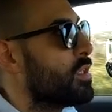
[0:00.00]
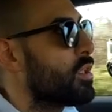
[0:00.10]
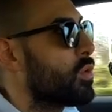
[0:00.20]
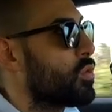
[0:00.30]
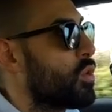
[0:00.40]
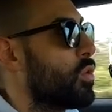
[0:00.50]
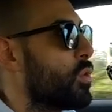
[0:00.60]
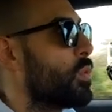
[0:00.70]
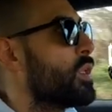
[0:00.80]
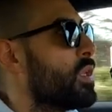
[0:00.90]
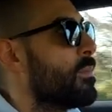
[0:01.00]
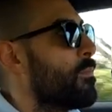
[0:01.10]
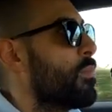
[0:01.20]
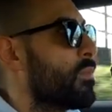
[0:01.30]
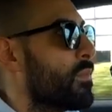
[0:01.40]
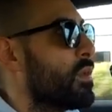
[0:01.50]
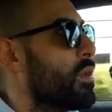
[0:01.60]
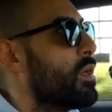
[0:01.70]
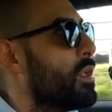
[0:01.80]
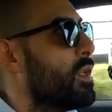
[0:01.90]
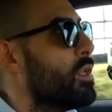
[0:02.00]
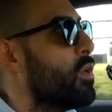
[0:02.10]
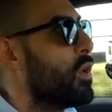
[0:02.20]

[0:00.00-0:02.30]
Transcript: di controllo, quindi eh,